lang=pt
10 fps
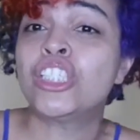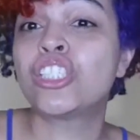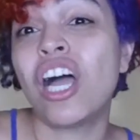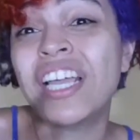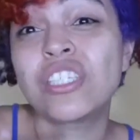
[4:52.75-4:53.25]

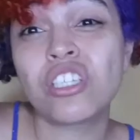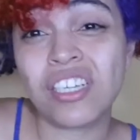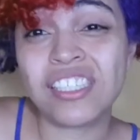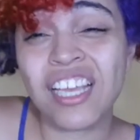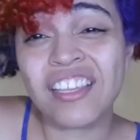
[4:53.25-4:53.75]
Só que as
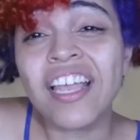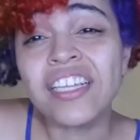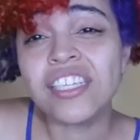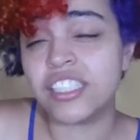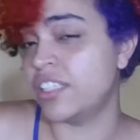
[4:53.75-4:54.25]
outras
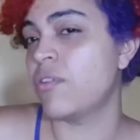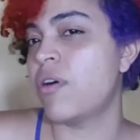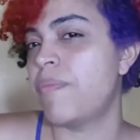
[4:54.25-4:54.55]
75